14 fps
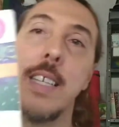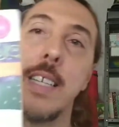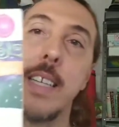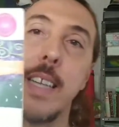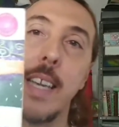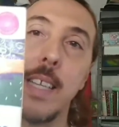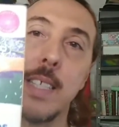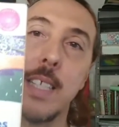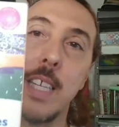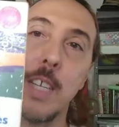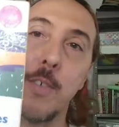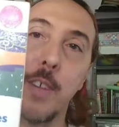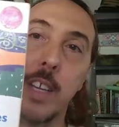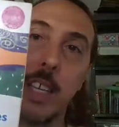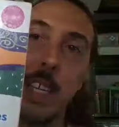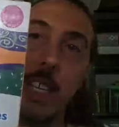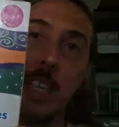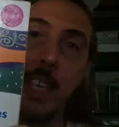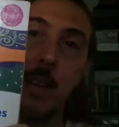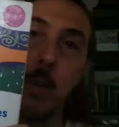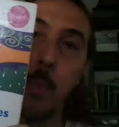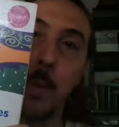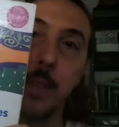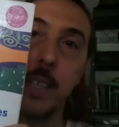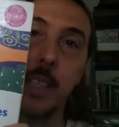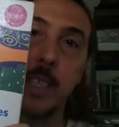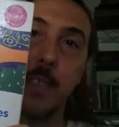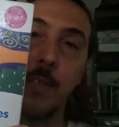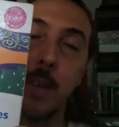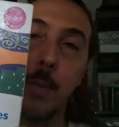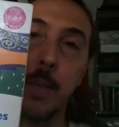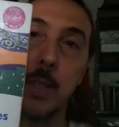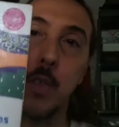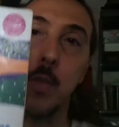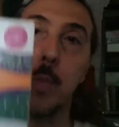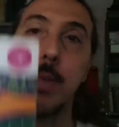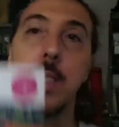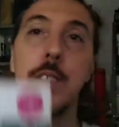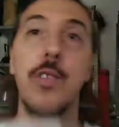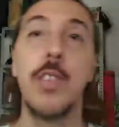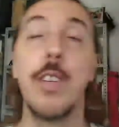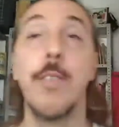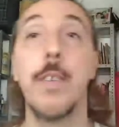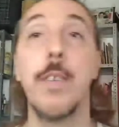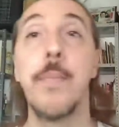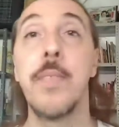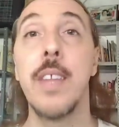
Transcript: Nesse livro aqui, O Poder das Afirmações Positivas,